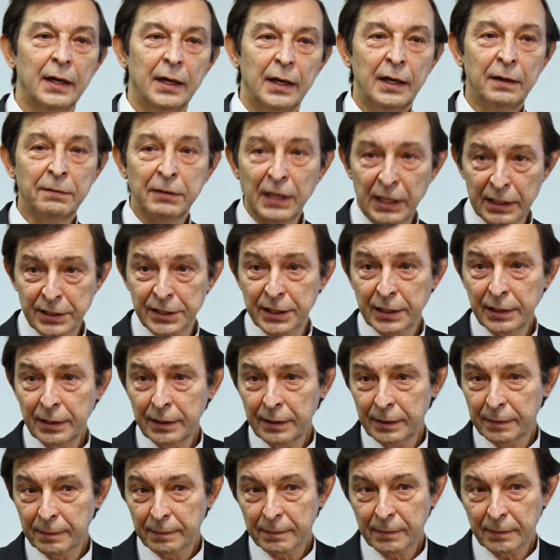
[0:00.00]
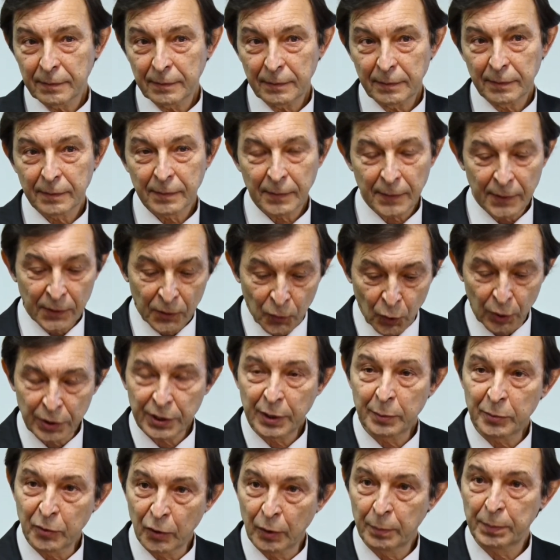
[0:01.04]
И Ватсон
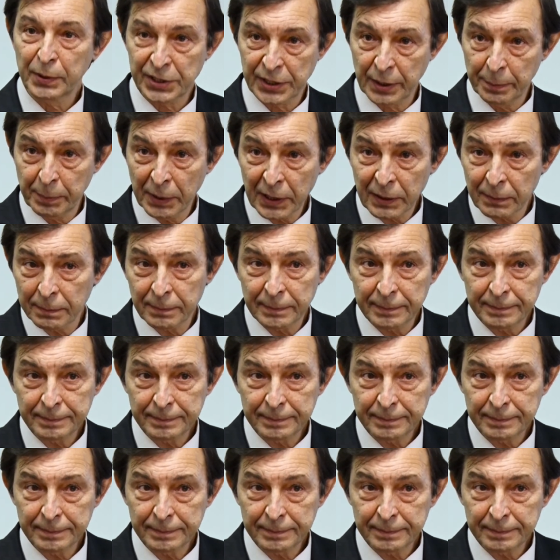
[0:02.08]
ногтем его подцепил,